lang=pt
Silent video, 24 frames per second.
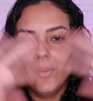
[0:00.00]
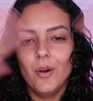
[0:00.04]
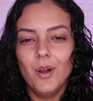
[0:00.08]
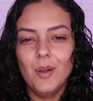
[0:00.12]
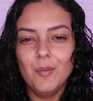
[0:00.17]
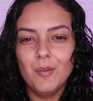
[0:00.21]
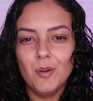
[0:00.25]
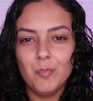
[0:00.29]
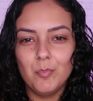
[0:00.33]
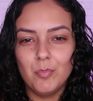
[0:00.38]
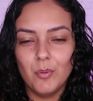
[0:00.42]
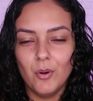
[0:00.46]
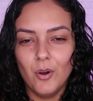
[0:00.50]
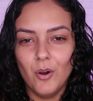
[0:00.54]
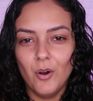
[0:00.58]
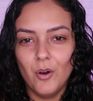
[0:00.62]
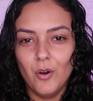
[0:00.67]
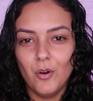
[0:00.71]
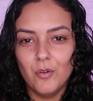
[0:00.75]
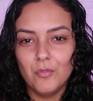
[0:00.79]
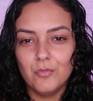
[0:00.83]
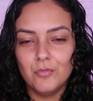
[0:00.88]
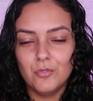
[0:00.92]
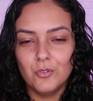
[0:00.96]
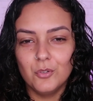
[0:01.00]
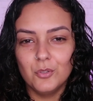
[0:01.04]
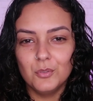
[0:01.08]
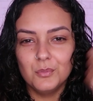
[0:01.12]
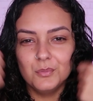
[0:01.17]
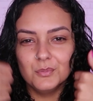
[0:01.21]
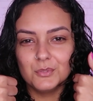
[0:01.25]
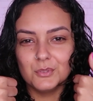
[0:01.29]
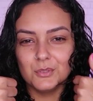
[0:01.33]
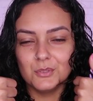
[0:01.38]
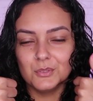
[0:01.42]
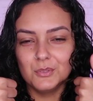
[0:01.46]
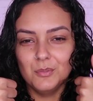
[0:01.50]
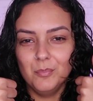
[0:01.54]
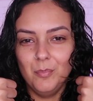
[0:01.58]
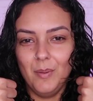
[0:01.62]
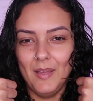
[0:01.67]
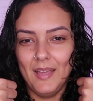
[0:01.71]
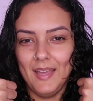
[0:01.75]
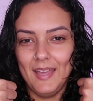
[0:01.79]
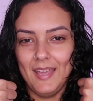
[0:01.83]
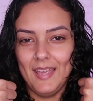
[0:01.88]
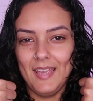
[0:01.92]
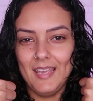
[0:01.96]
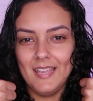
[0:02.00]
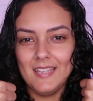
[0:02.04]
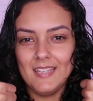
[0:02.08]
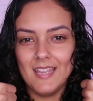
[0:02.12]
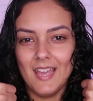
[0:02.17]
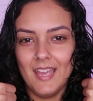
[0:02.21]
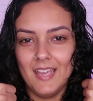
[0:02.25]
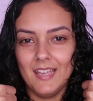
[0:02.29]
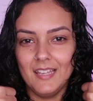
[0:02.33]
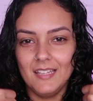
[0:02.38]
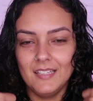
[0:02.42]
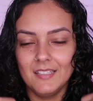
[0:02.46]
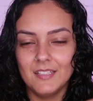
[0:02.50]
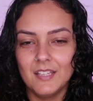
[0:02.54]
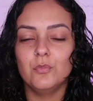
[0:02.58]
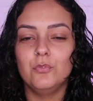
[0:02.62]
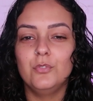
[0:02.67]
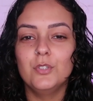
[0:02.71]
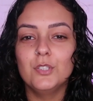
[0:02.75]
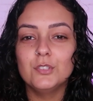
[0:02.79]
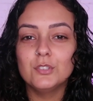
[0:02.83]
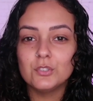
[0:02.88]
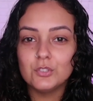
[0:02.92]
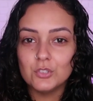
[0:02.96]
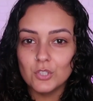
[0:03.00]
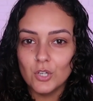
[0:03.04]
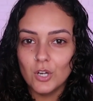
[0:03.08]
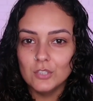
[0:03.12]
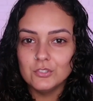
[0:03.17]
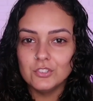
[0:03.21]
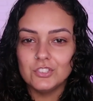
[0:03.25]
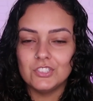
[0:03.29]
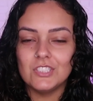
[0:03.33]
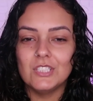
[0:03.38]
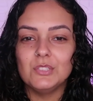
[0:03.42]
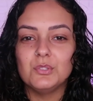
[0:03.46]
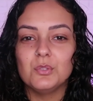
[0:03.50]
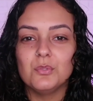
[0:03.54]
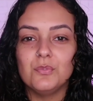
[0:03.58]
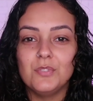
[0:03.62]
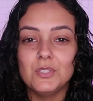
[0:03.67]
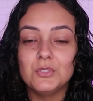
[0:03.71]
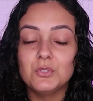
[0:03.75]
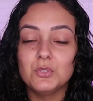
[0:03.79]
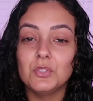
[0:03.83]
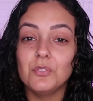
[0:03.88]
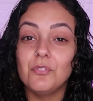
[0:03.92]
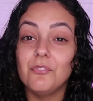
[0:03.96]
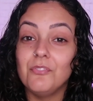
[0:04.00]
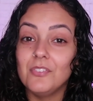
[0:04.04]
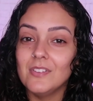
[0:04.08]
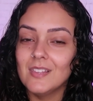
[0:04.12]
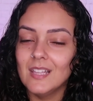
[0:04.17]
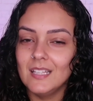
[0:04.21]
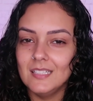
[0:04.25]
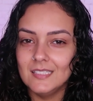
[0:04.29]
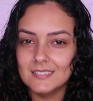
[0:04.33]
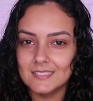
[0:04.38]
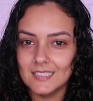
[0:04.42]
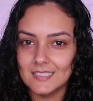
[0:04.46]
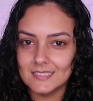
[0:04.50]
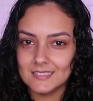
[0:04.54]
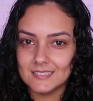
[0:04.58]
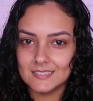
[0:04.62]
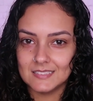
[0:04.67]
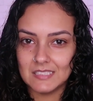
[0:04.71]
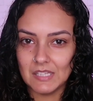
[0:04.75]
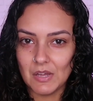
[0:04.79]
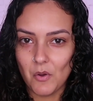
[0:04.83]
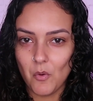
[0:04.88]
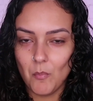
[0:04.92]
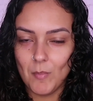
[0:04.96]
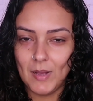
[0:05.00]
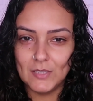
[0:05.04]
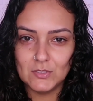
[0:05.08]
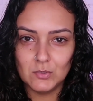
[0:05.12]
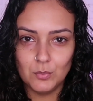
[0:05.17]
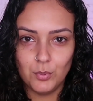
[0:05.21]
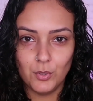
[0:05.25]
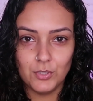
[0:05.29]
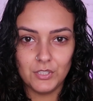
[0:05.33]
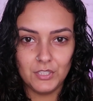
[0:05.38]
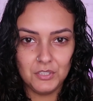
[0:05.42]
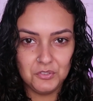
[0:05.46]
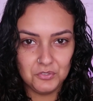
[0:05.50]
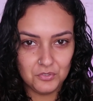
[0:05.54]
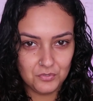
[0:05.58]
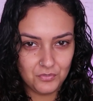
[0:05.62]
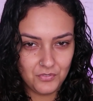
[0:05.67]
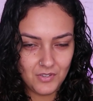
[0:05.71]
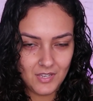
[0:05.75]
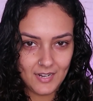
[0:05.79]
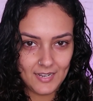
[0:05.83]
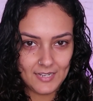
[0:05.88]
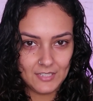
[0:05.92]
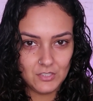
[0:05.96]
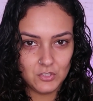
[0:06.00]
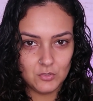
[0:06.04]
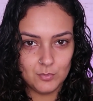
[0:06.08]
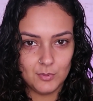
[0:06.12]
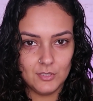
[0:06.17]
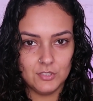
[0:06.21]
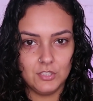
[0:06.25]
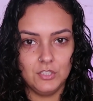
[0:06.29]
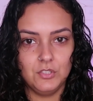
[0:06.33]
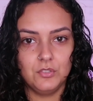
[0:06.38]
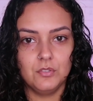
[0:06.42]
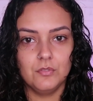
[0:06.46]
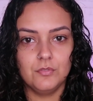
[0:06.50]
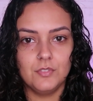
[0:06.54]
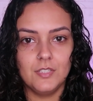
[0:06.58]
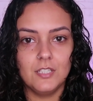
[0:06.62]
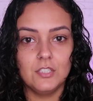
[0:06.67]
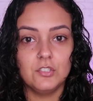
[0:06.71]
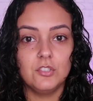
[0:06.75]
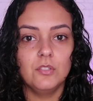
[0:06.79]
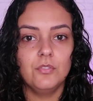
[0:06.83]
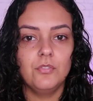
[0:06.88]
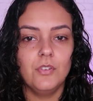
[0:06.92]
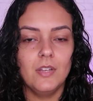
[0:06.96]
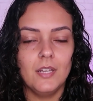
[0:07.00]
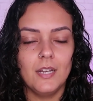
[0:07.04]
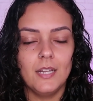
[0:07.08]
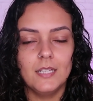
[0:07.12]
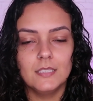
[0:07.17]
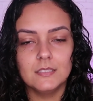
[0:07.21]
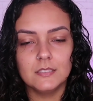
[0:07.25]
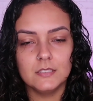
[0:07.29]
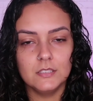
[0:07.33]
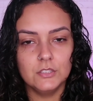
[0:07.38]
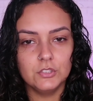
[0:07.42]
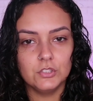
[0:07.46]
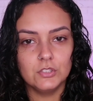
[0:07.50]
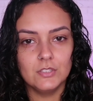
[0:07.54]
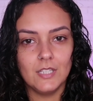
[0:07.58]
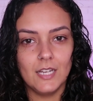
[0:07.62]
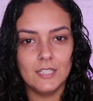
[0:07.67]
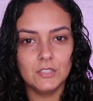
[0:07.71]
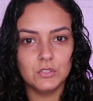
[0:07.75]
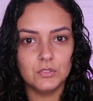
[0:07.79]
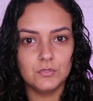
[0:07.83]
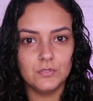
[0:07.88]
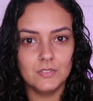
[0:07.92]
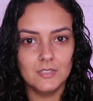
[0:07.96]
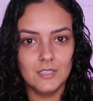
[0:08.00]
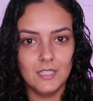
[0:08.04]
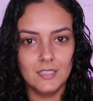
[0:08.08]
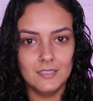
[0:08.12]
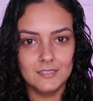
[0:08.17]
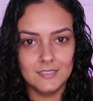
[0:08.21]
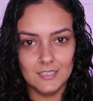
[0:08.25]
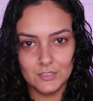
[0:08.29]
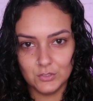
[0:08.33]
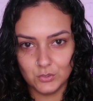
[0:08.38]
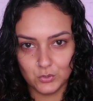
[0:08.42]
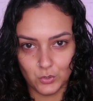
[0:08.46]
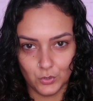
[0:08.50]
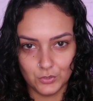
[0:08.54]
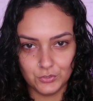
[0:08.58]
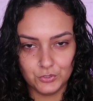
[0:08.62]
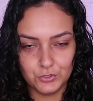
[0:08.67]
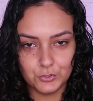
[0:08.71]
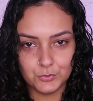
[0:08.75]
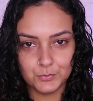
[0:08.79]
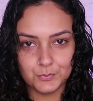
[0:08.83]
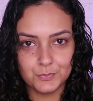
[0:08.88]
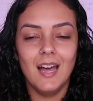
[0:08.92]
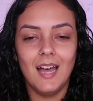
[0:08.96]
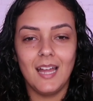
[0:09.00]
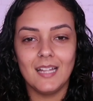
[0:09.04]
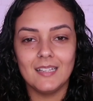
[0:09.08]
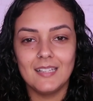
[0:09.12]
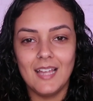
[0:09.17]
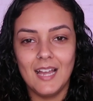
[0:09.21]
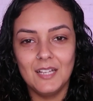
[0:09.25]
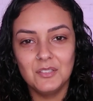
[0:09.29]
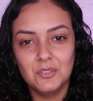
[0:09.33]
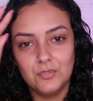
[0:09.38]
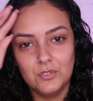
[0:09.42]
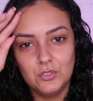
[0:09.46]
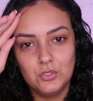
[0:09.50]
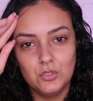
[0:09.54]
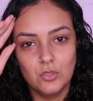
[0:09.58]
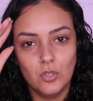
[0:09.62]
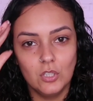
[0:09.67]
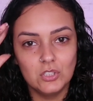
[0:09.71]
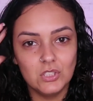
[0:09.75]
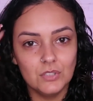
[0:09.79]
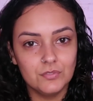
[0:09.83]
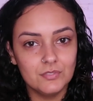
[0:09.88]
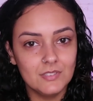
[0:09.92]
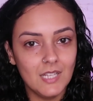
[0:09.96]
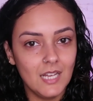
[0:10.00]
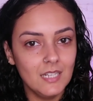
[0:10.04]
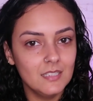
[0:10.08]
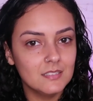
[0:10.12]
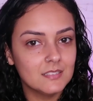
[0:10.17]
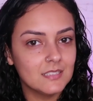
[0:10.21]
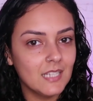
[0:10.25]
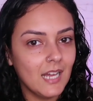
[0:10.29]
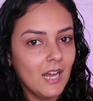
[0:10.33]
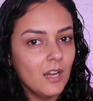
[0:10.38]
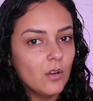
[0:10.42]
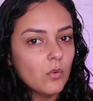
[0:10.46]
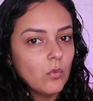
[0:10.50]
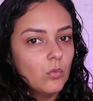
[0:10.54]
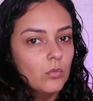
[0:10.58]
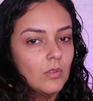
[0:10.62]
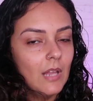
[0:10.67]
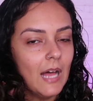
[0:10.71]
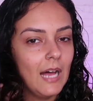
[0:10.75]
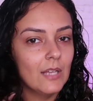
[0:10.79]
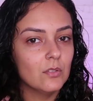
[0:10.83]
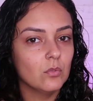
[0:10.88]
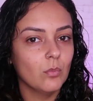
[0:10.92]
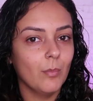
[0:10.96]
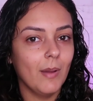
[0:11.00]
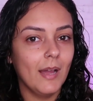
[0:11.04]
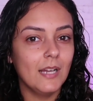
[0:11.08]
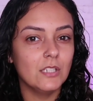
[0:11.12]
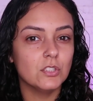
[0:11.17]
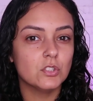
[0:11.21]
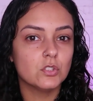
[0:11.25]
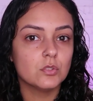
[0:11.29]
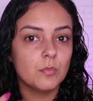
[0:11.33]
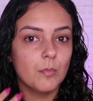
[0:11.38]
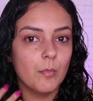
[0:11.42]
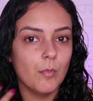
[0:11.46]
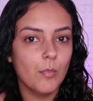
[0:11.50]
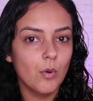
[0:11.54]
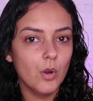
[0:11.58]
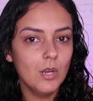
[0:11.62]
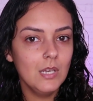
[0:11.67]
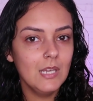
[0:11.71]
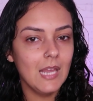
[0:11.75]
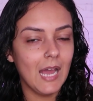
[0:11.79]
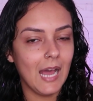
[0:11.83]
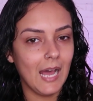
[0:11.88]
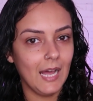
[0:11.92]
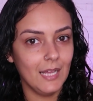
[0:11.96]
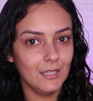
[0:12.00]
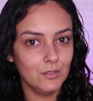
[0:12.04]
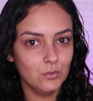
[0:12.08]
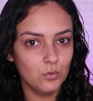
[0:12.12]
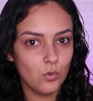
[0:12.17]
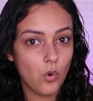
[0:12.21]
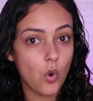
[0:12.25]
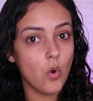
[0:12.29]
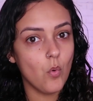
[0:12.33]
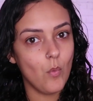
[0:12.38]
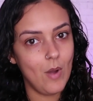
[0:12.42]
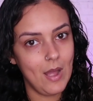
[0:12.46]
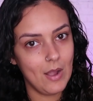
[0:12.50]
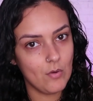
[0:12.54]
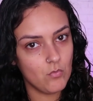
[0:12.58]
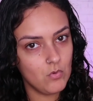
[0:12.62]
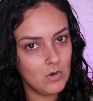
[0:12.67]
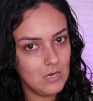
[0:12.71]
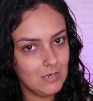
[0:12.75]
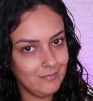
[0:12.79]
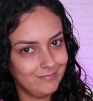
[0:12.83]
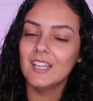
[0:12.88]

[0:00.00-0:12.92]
Oi, meu povo, tudo bem, hein? Vídeo de hoje, gente, vídeo de finalização, mas um pouquinho diferente pra gente ver as diferenças nas finalizações. A ideia do vídeo de hoje é finalizar um lado mais molhado com água